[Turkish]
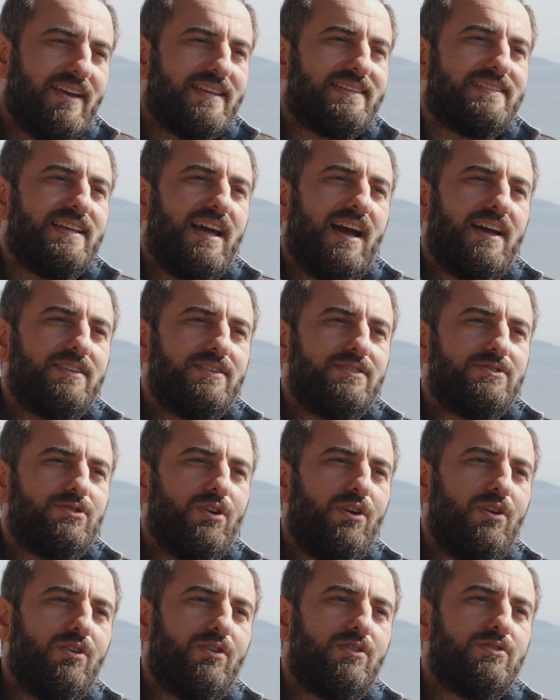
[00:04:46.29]
Evet yani
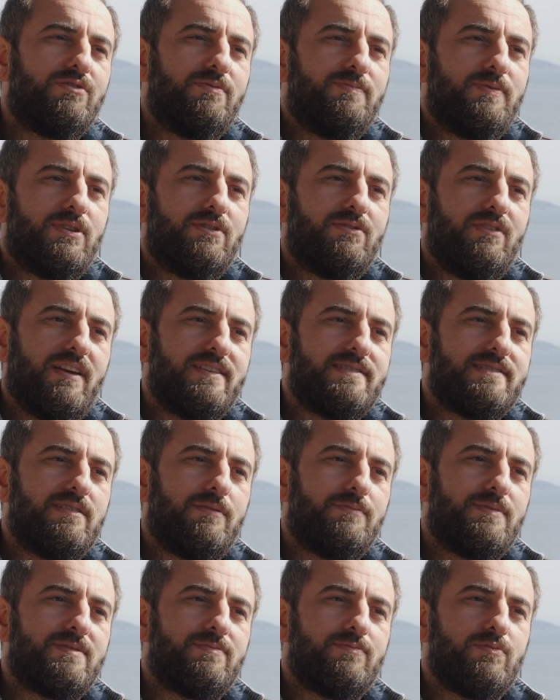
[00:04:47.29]
şöyle oldu bir gün
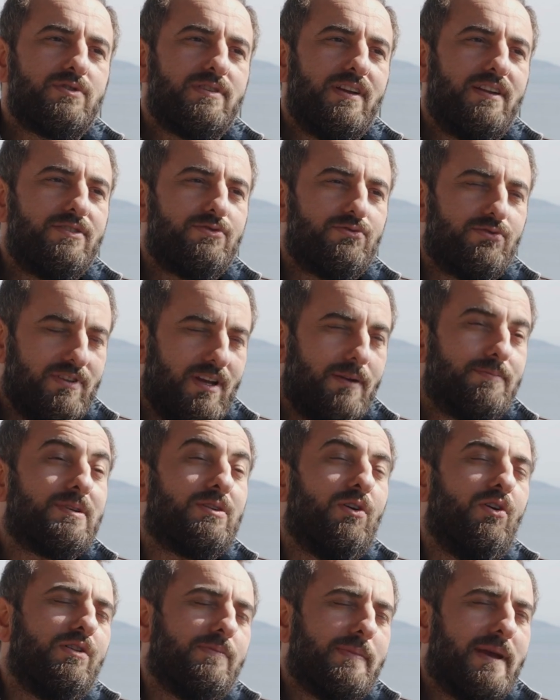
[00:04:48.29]
aslında biz Musa'yla şunu
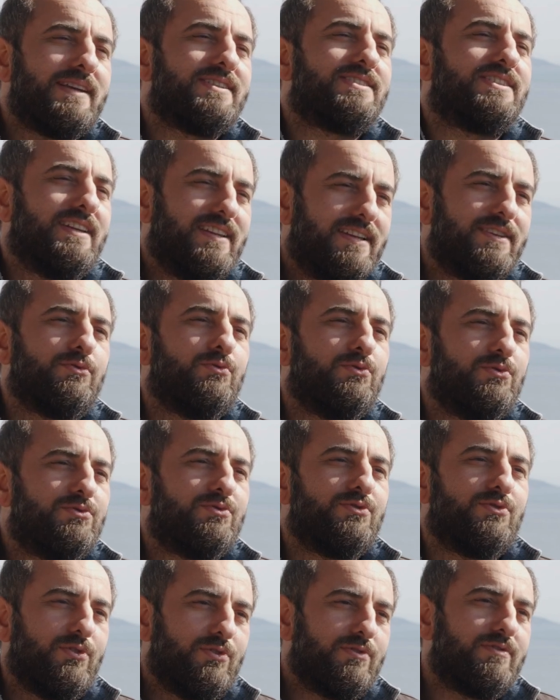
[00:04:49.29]
yaptık olmayan şeyleri
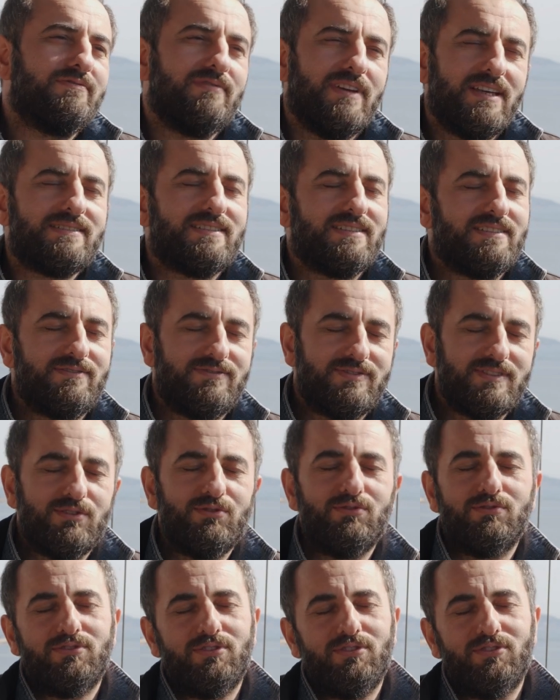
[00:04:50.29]
uyduruyordum ve sınıfı
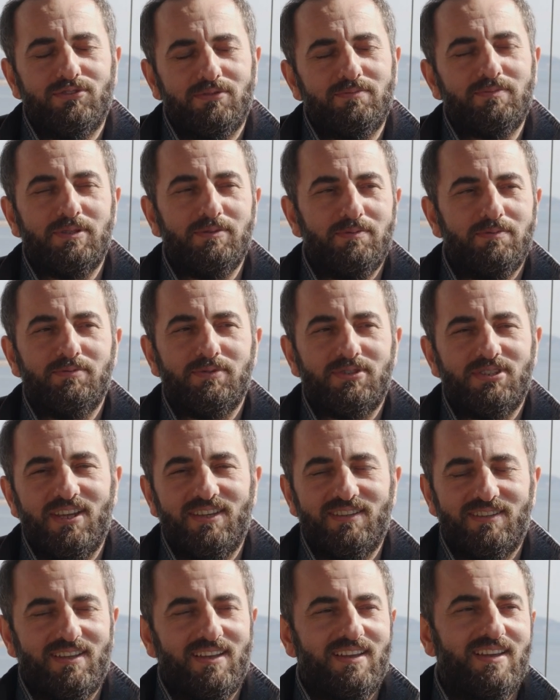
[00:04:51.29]
güldürüyordum gibi bir
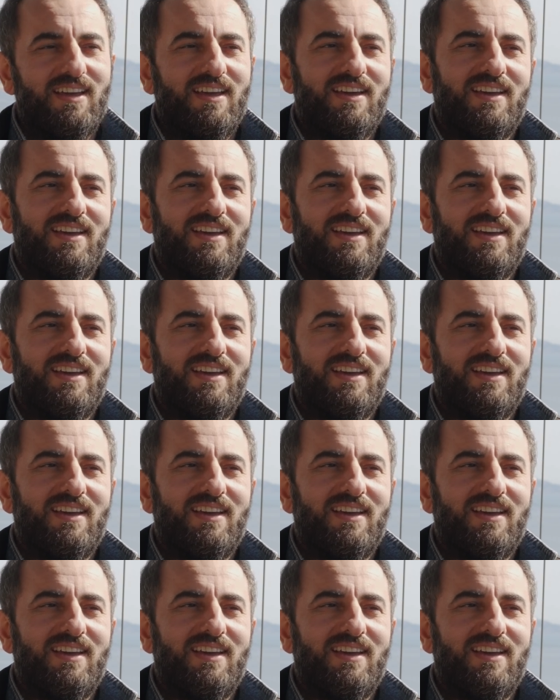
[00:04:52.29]
şeydi.